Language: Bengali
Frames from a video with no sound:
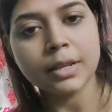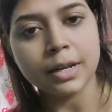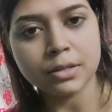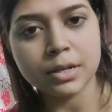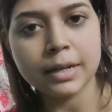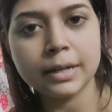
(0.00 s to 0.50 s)

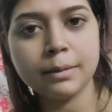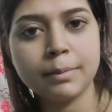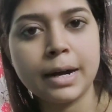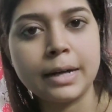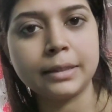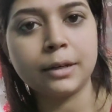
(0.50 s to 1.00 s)
টাচ লাগলে
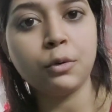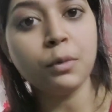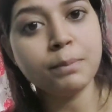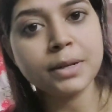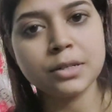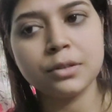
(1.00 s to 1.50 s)
বা হাতটা খুব
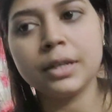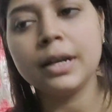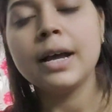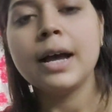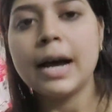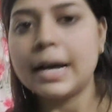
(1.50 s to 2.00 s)
বেশি যদি
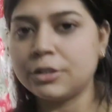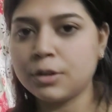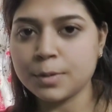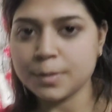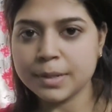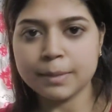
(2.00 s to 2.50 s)
আর
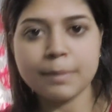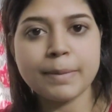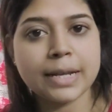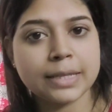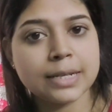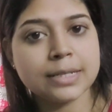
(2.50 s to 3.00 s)
সবসময় দেখবে
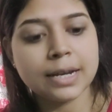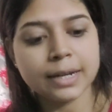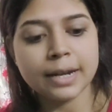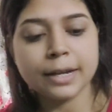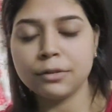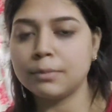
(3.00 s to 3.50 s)
ব্যথা
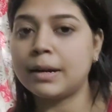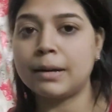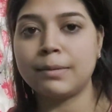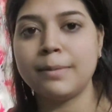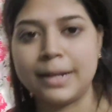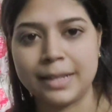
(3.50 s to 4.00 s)
জায়গায় কিন্তু
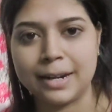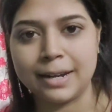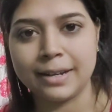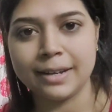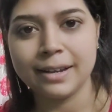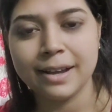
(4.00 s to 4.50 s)
বারবার ব্যথা
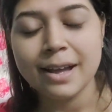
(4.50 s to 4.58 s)
লাগে